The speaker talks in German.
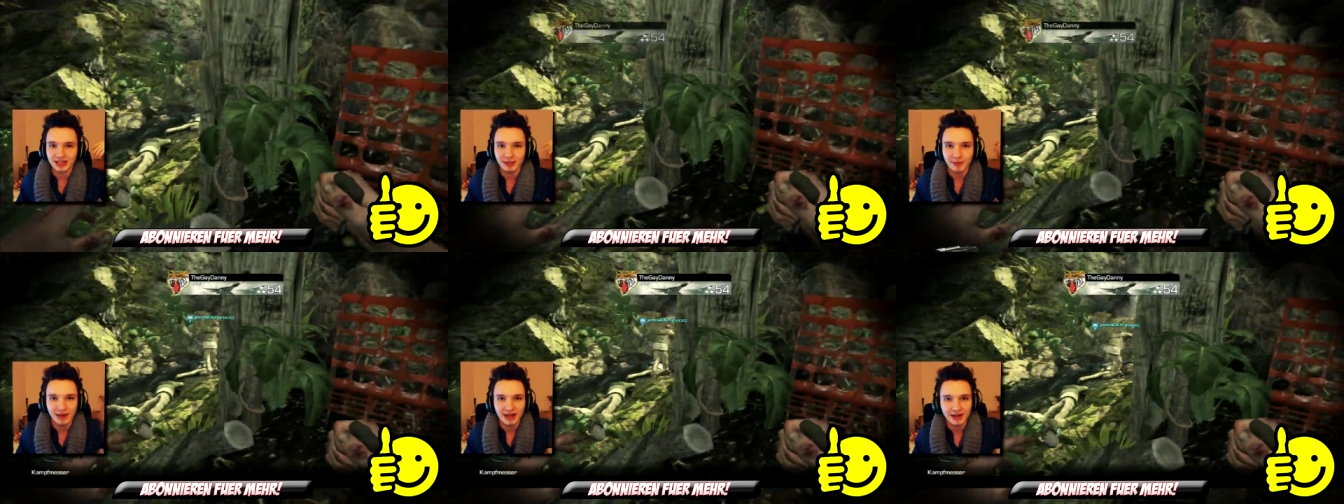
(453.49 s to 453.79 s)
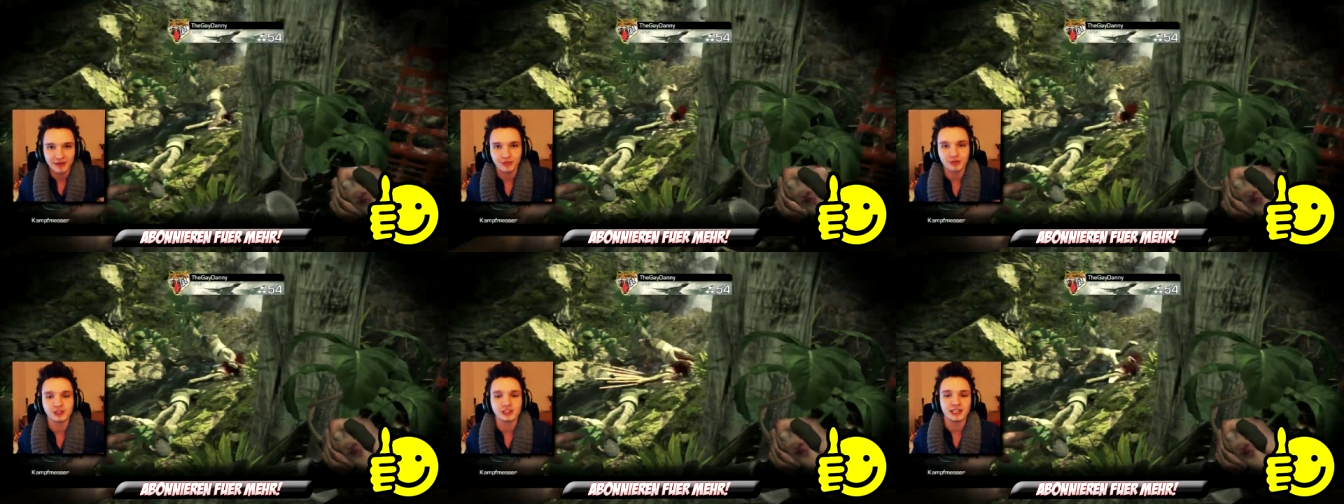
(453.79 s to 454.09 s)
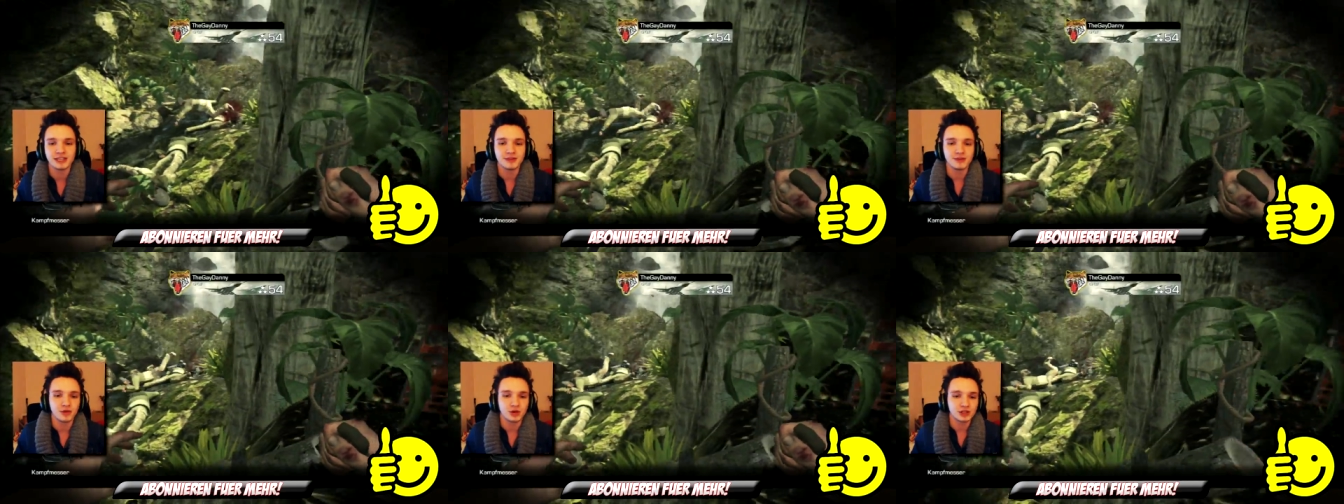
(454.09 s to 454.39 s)
wenn ihr mehr davon
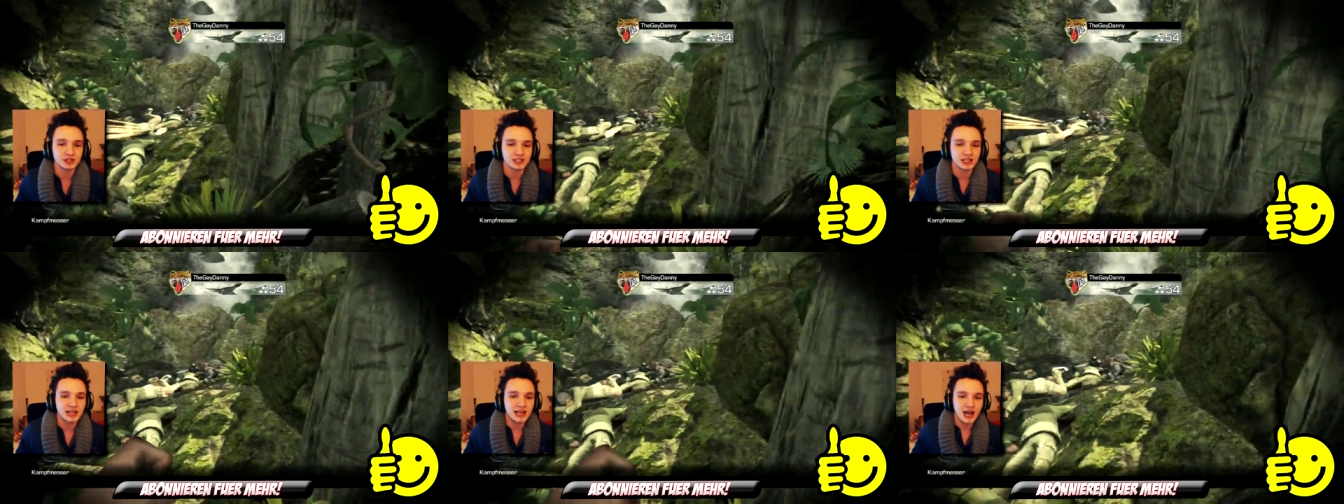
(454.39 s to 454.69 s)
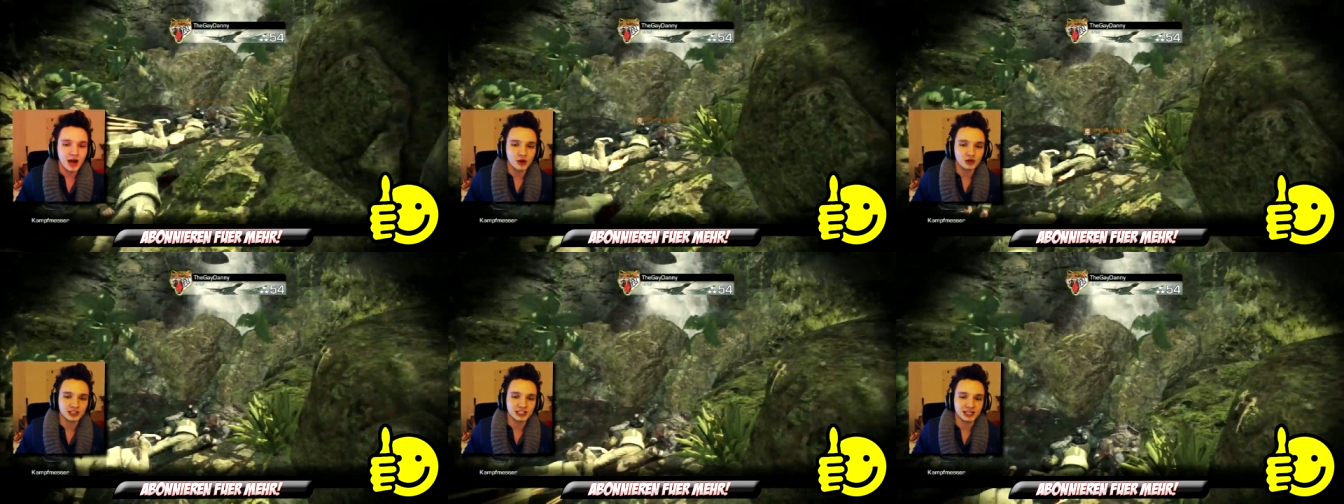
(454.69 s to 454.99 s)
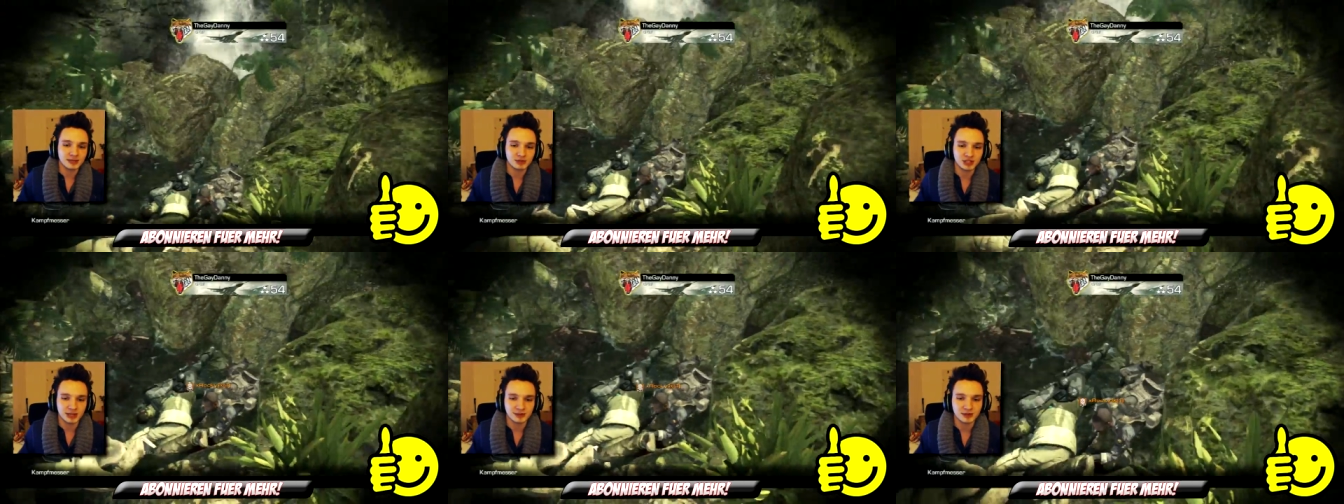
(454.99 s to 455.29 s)
sehen wollt.
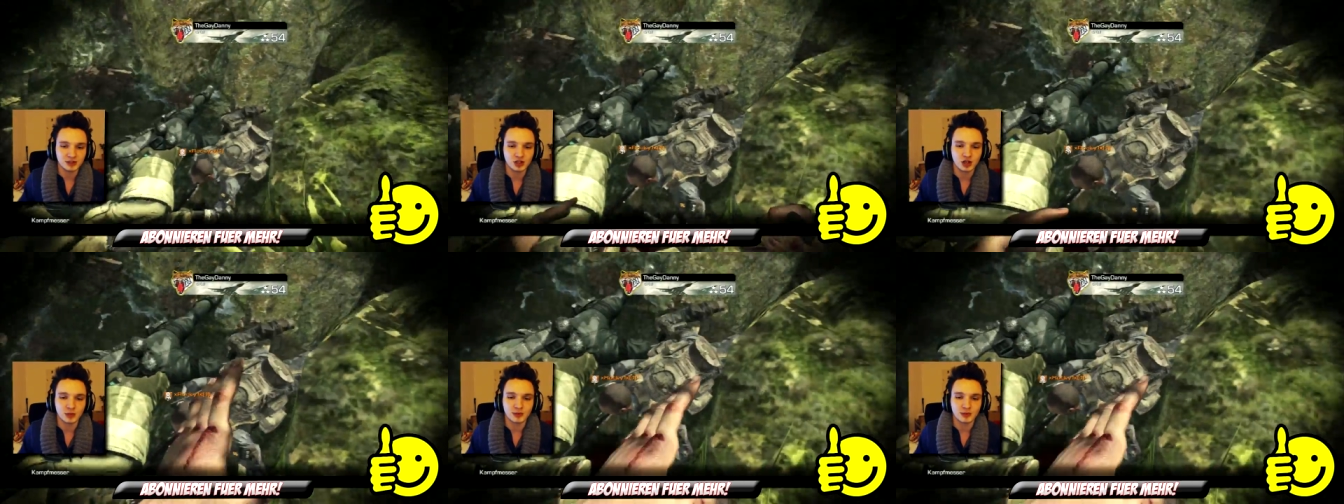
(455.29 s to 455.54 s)
Außerdem schreibt in die